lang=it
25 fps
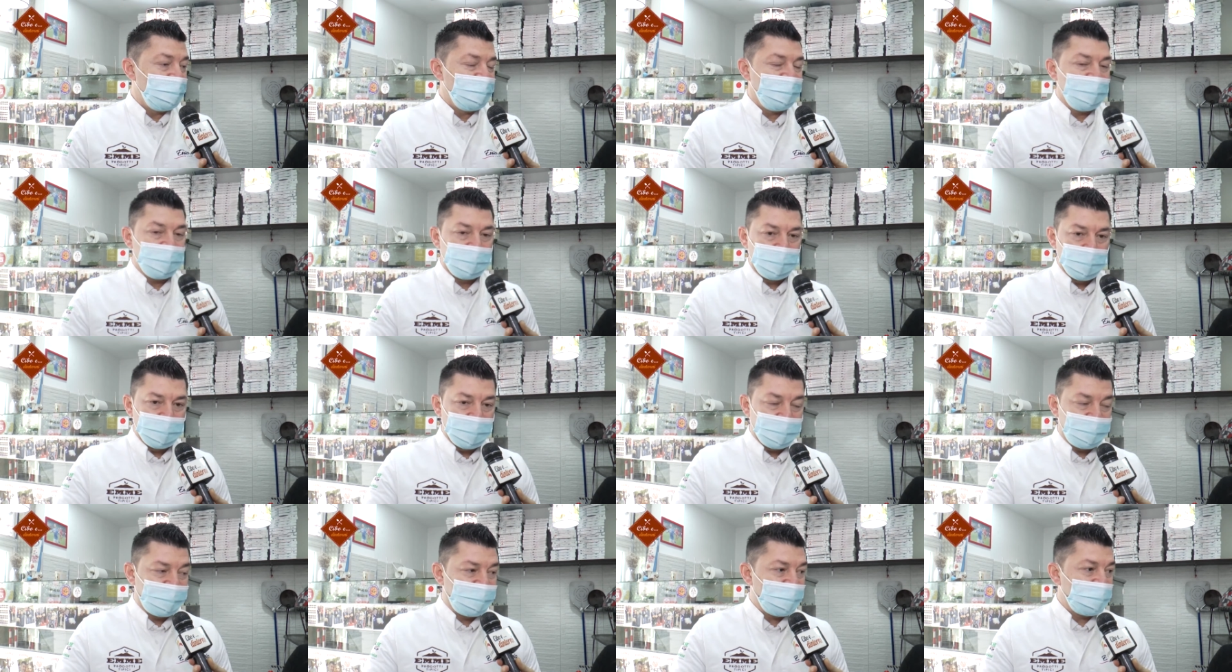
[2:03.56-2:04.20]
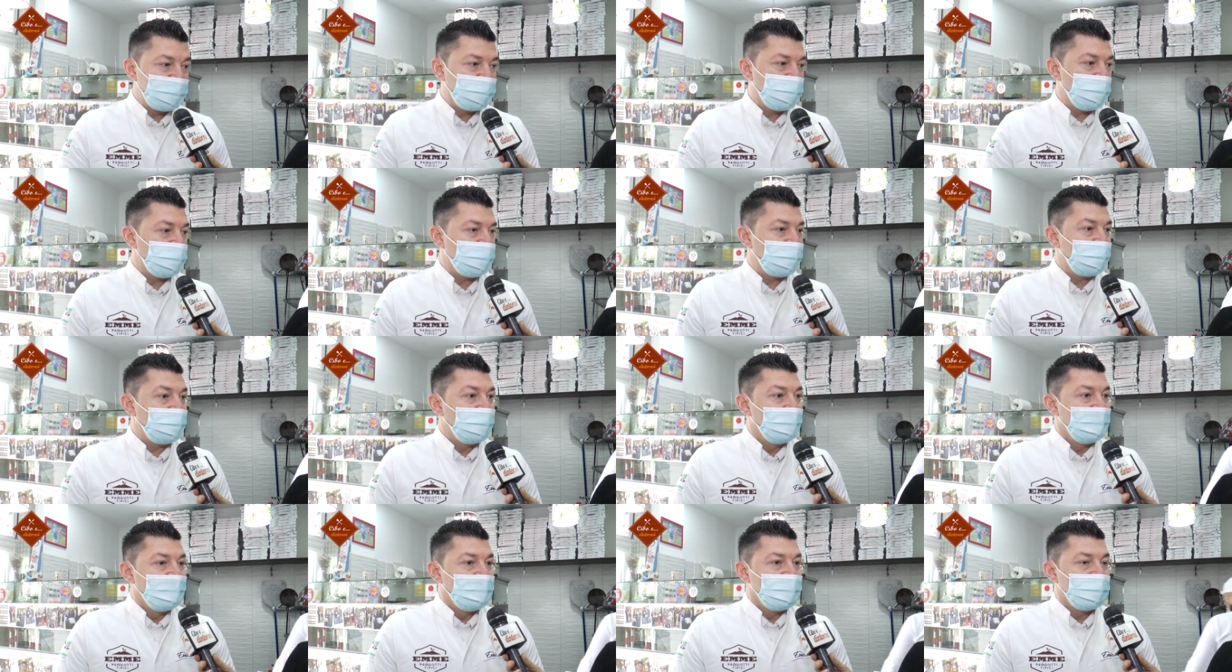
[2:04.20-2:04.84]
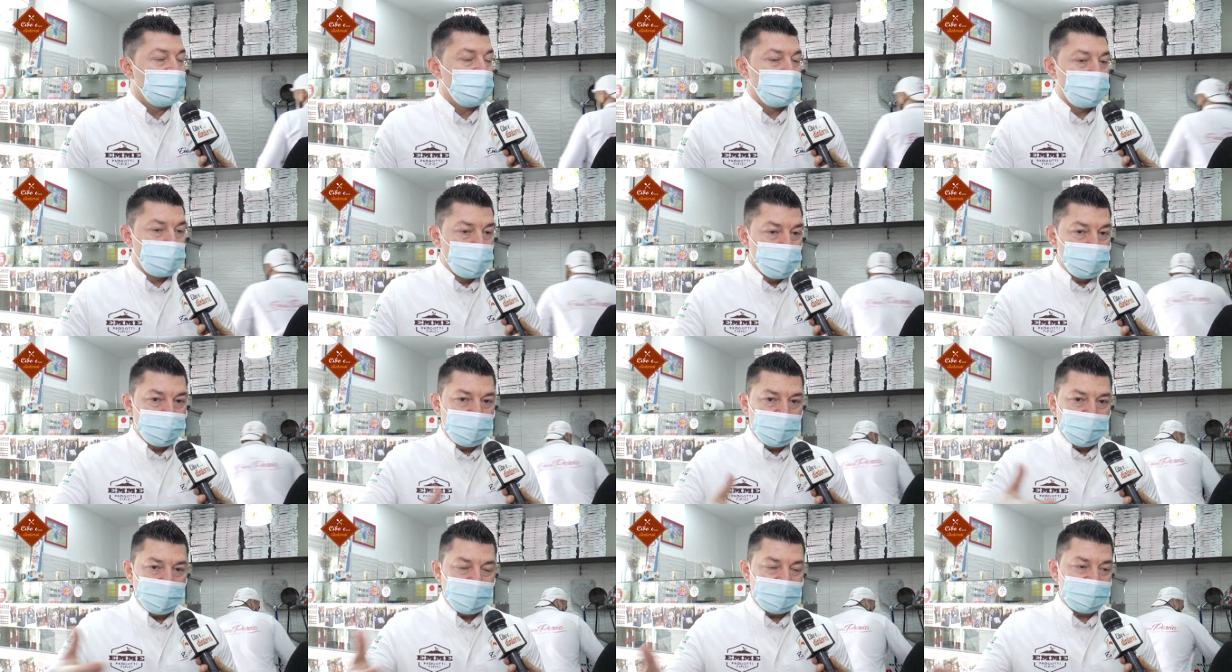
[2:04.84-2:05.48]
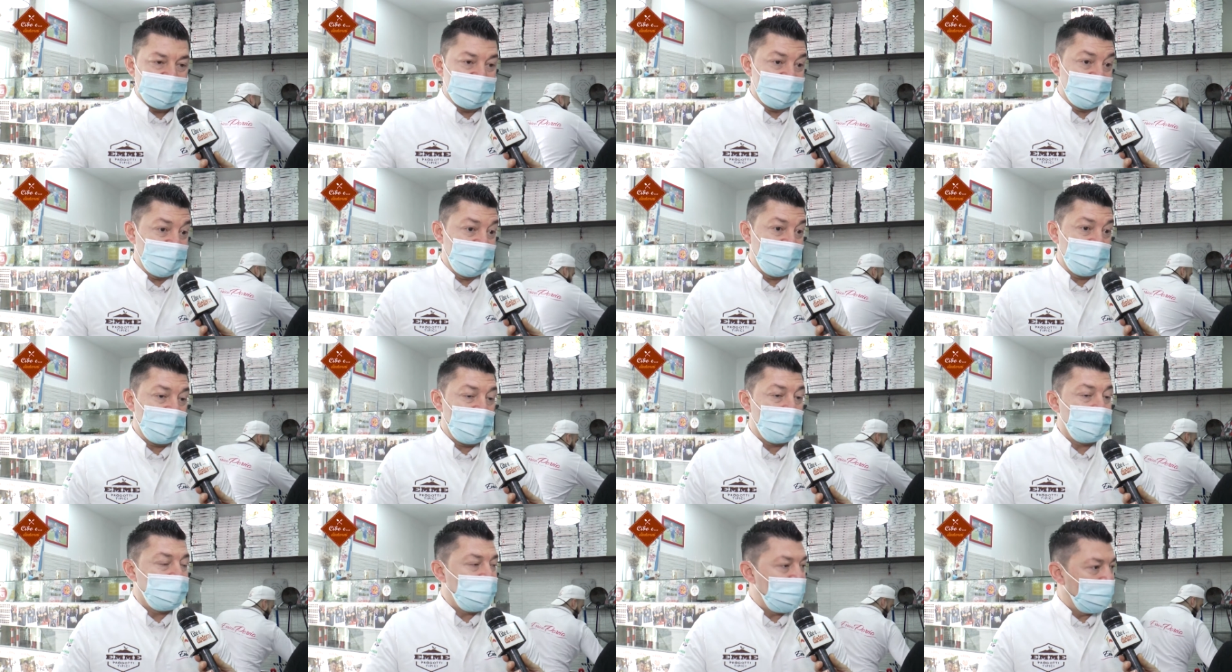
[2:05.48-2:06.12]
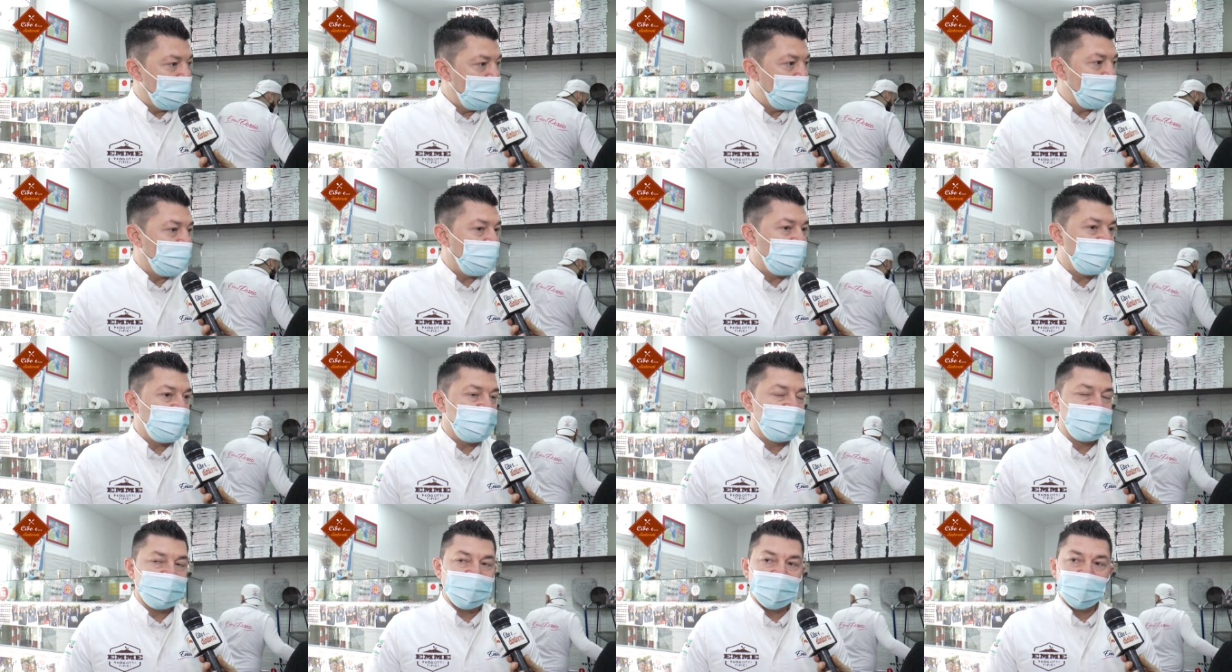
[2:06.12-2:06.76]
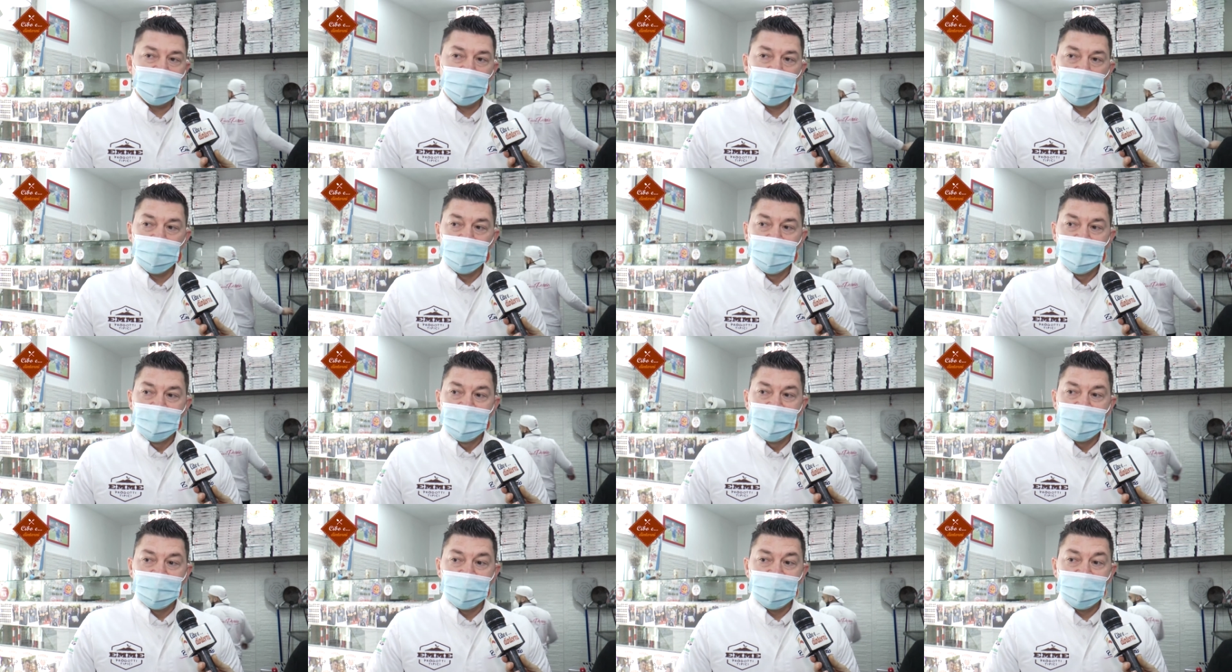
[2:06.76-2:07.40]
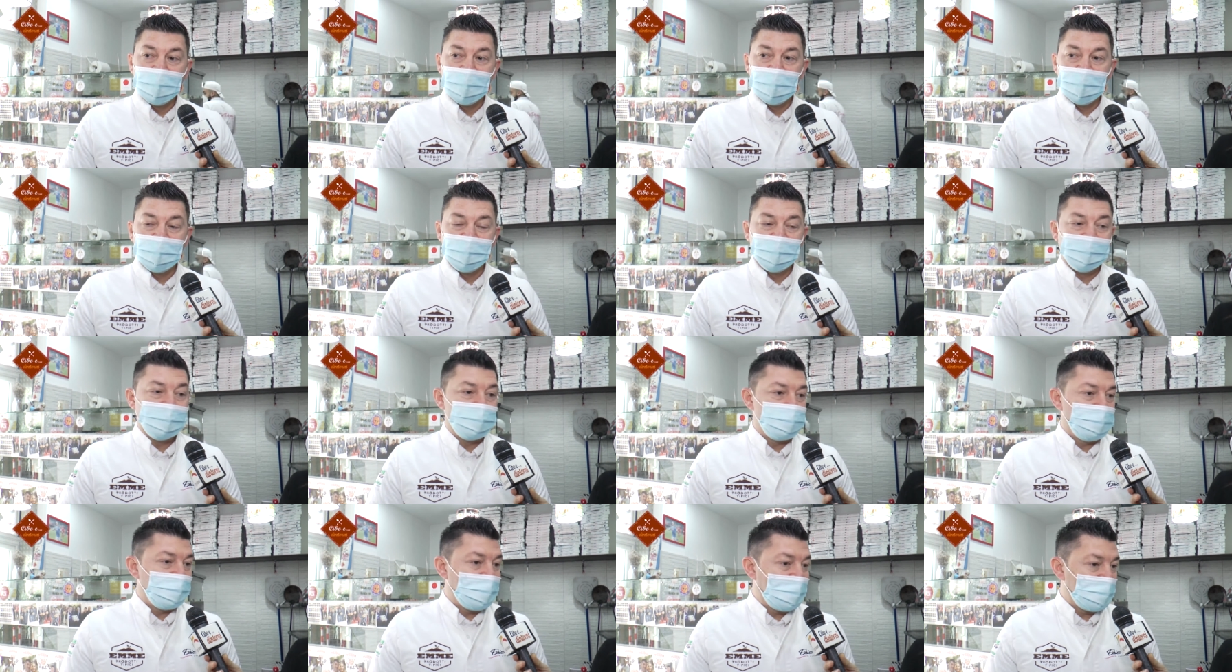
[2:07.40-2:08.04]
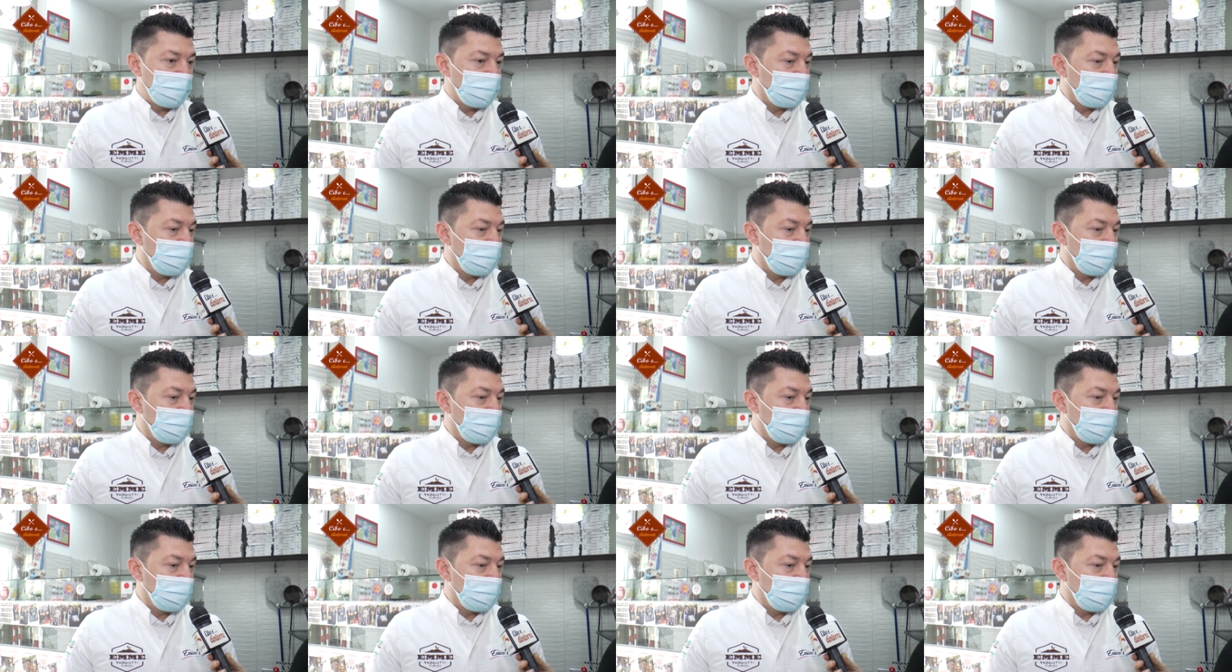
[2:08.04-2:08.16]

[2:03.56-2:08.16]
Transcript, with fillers: virtù del fatto che tutti questi cambiamenti ci stanno eh, dando